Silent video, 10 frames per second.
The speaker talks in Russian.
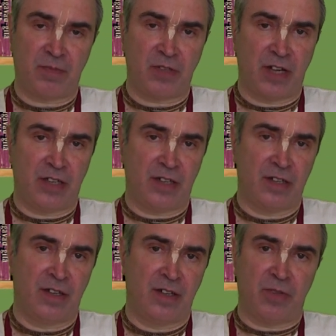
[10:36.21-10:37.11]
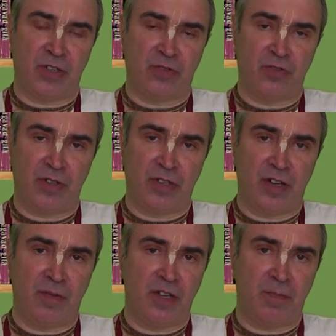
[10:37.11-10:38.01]
в плане мониторинга
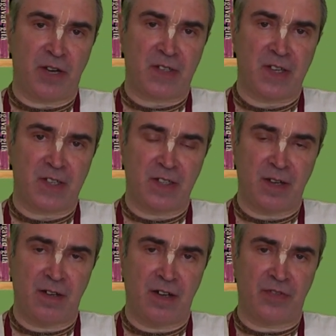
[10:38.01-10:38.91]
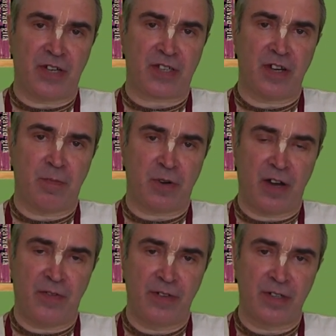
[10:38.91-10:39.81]
или процессинга авторских
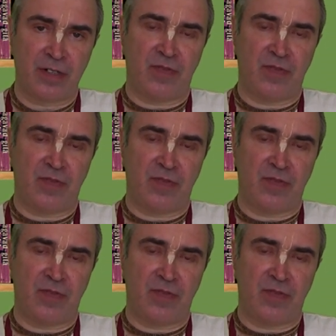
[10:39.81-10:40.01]
прав.